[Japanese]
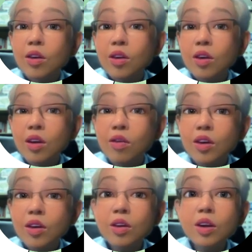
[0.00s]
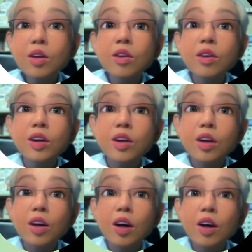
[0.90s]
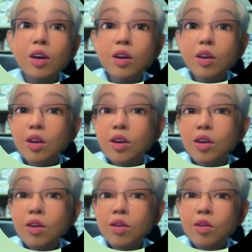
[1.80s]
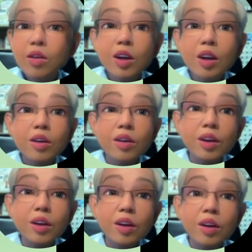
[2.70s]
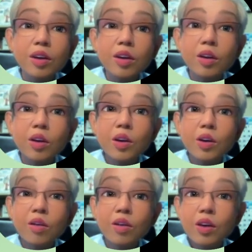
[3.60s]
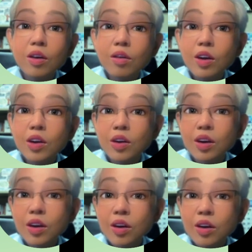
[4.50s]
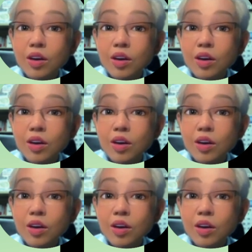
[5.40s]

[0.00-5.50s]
これ潜り込んでいったら見えるんですかね。ちょっと音と戻りましょうね。